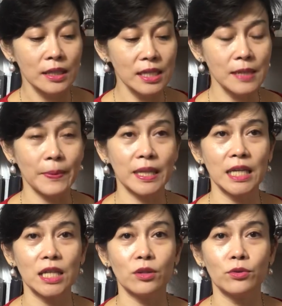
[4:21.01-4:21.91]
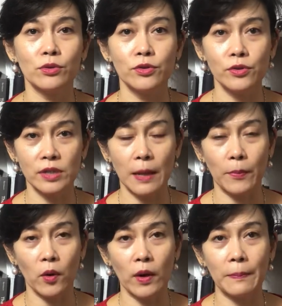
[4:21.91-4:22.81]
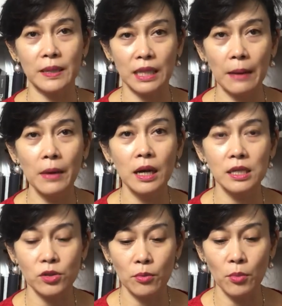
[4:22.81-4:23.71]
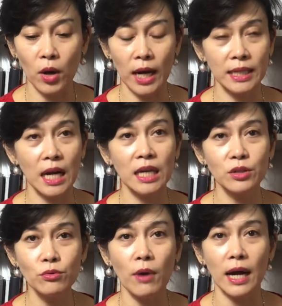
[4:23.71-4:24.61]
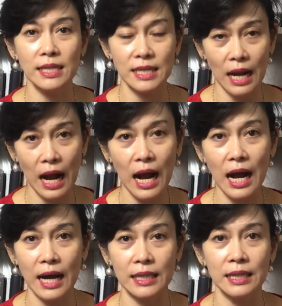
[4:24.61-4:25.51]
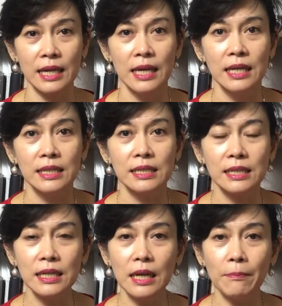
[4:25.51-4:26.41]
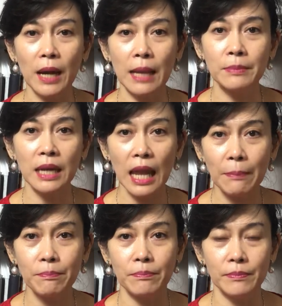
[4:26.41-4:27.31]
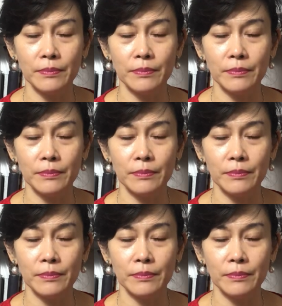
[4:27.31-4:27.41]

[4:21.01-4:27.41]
Jadi seperti itu tujuh dosa pokok yang pertama, kesombongan yang kedua, keserakahan. Jadi malam gelap